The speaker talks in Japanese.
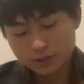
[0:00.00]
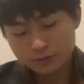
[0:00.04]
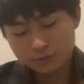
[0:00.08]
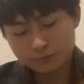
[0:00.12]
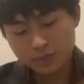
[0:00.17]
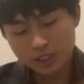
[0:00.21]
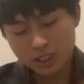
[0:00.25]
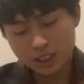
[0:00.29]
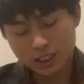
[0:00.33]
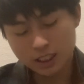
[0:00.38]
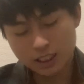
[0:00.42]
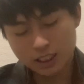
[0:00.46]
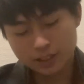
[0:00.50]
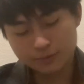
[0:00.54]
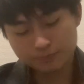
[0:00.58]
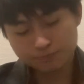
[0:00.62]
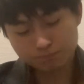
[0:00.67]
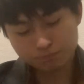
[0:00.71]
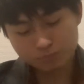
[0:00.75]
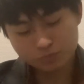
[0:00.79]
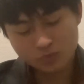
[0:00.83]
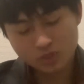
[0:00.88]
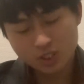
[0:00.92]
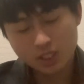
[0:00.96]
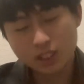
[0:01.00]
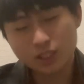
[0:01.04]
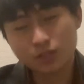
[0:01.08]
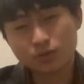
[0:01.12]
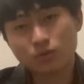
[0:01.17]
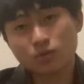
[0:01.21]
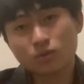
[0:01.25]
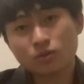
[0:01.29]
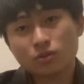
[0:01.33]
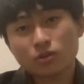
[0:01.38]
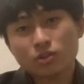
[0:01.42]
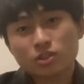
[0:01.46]
まあ、あ
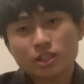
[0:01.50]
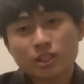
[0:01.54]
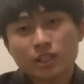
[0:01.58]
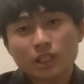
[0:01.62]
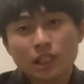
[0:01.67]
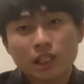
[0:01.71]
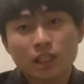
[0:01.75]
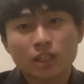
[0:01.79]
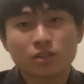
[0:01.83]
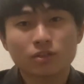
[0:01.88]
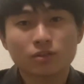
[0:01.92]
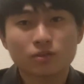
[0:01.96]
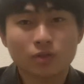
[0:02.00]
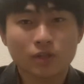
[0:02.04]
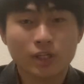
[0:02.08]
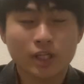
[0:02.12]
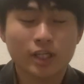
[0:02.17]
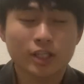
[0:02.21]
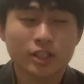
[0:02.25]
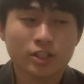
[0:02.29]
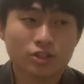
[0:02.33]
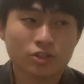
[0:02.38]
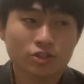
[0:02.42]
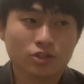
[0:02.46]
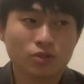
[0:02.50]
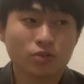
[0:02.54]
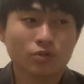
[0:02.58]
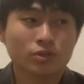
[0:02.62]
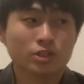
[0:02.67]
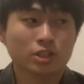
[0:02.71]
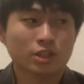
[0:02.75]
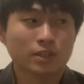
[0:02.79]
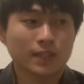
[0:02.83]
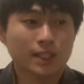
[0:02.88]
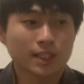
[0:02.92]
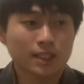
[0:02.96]
の、このチャンネルのね、視聴
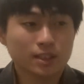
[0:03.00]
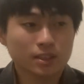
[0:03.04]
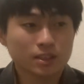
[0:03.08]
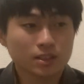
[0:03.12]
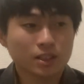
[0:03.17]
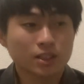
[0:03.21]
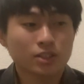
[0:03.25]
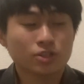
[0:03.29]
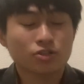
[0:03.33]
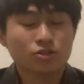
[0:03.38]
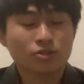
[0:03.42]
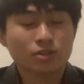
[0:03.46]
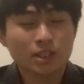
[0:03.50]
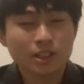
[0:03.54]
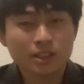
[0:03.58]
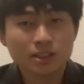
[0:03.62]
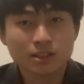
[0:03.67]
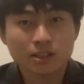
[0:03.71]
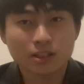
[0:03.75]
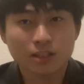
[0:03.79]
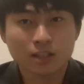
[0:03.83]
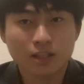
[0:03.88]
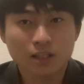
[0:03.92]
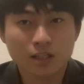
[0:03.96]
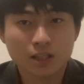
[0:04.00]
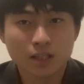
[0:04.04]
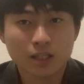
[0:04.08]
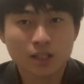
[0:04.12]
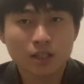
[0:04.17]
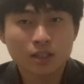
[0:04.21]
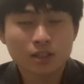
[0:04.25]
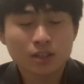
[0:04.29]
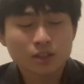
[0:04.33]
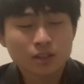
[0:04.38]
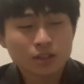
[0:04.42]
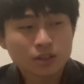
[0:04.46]
者はですね、18歳から